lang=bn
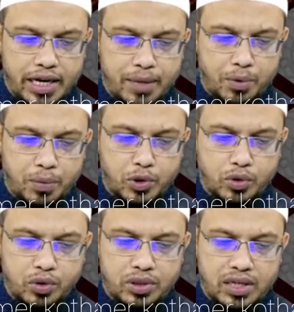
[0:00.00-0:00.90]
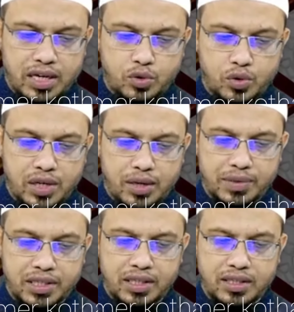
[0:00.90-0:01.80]
এরপরের প্রশ্ন করেছেন রাজ হোসেন
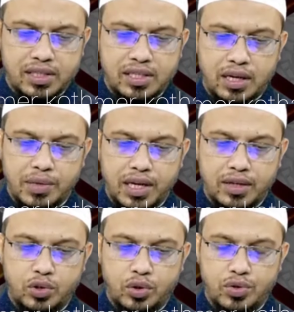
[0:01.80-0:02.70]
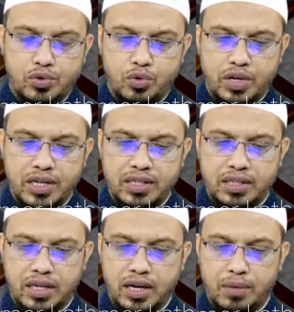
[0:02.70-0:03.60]
আপনি জানতে চেয়েছেন আমি একজন স্টুডেন্ট
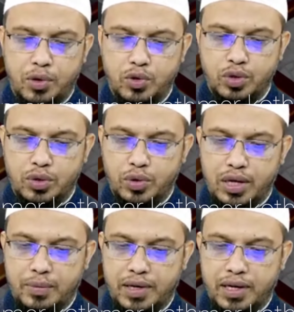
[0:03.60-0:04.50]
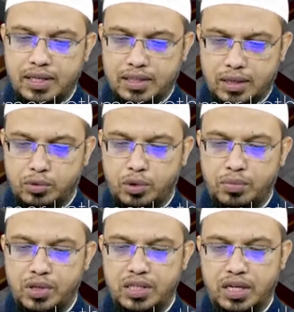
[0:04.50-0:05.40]
জেনারেল পড়াশোনা করি আমার ইসলাম
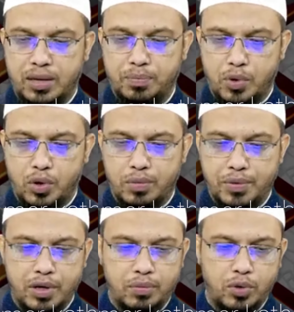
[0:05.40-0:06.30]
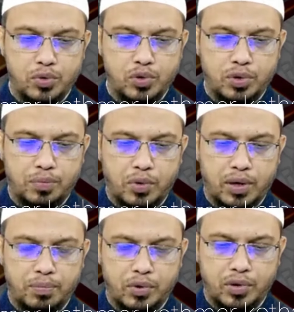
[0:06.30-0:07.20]
সম্বন্ধে জানার পর বিভিন্ন বই পুস্তক
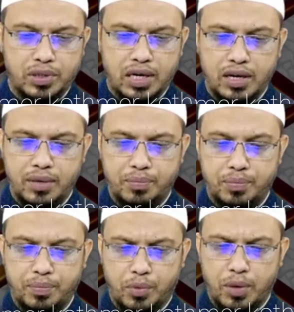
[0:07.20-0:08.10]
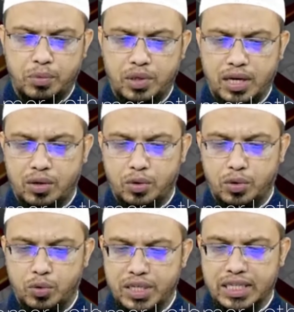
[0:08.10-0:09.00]
পড়ার পর জেনারেলের পড়ার প্রতি
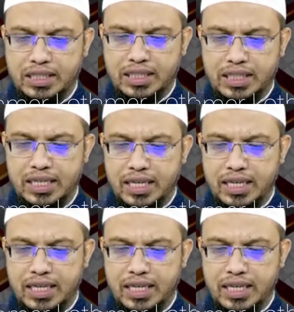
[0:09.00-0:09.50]
আগ্রহ উঠে যাচ্ছে